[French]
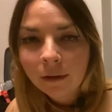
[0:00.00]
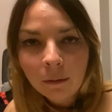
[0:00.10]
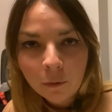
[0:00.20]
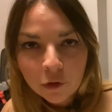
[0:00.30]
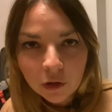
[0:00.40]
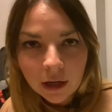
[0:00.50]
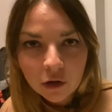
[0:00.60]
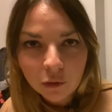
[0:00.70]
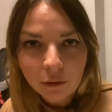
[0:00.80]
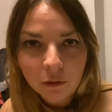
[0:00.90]
dès le plus jeune
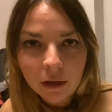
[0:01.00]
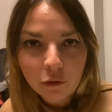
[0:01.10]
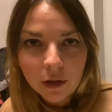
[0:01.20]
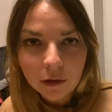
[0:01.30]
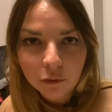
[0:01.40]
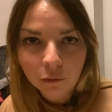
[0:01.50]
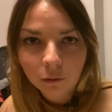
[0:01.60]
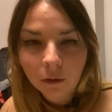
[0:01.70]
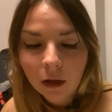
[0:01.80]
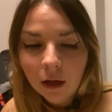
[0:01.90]
âge, au niveau de
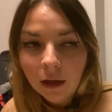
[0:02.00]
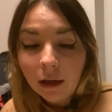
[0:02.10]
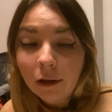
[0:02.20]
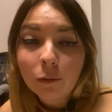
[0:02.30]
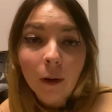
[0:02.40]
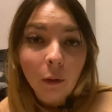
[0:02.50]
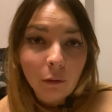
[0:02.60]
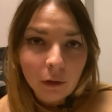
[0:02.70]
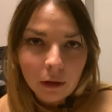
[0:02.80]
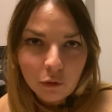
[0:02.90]
l'éducation, et je parle au
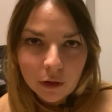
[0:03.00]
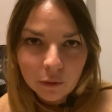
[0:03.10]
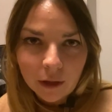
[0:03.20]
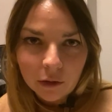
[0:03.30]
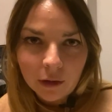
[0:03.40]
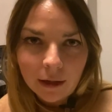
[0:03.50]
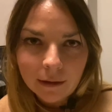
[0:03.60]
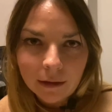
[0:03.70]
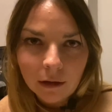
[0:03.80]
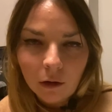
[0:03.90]
niveau de l'éducation nationale,
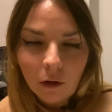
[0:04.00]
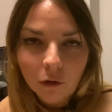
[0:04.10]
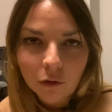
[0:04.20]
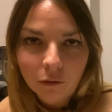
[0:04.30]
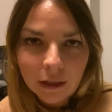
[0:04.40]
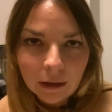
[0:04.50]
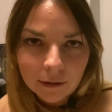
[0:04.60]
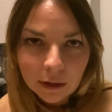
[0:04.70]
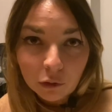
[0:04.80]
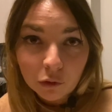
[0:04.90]
c'est-à-dire lorsque vous êtes
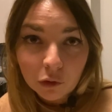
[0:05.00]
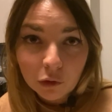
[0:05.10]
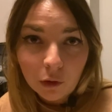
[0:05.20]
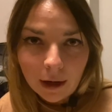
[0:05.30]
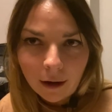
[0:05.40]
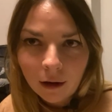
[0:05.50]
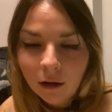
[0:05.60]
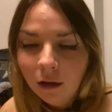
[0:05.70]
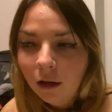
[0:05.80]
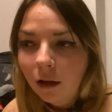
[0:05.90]
dans un cursus scolaire,
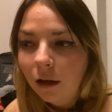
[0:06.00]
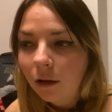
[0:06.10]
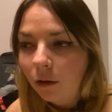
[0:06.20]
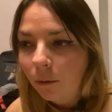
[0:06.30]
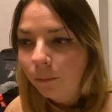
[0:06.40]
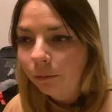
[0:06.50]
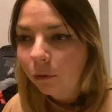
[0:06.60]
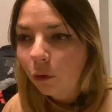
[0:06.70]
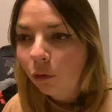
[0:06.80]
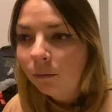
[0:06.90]
euh,
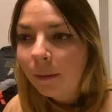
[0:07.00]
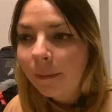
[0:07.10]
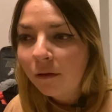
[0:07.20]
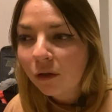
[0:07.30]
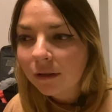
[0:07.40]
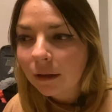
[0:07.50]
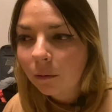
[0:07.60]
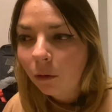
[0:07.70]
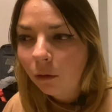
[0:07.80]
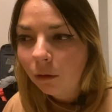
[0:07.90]
on ne met pas
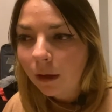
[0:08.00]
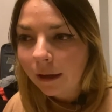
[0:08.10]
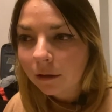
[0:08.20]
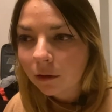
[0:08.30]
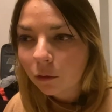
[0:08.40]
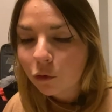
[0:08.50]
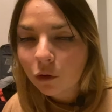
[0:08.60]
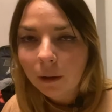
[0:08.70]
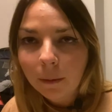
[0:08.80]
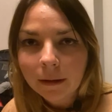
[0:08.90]
forcément l'accent
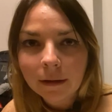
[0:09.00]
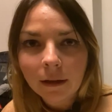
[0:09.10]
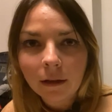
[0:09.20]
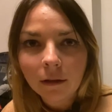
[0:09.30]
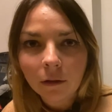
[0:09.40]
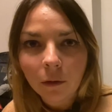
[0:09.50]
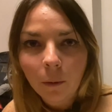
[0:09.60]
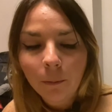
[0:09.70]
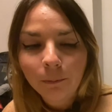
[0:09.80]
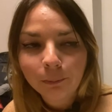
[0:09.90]
sur les métiers euh,
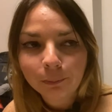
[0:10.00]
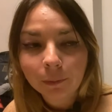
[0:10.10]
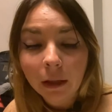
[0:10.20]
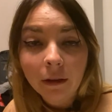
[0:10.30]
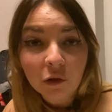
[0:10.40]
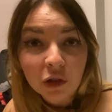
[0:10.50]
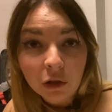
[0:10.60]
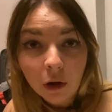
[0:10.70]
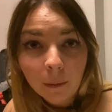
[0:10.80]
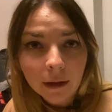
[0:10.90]

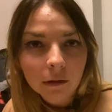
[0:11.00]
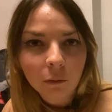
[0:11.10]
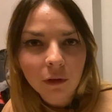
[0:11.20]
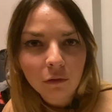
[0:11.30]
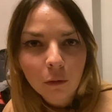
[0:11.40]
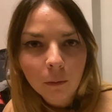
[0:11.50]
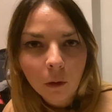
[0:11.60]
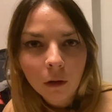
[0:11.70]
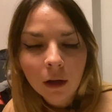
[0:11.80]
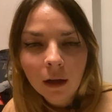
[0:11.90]
d'ingénieur, par exemple,
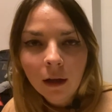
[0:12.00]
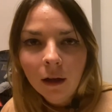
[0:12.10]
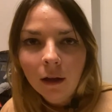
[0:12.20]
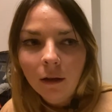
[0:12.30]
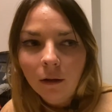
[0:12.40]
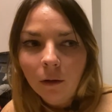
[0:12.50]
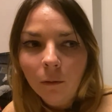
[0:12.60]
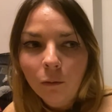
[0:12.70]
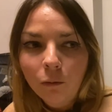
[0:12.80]
développement euh,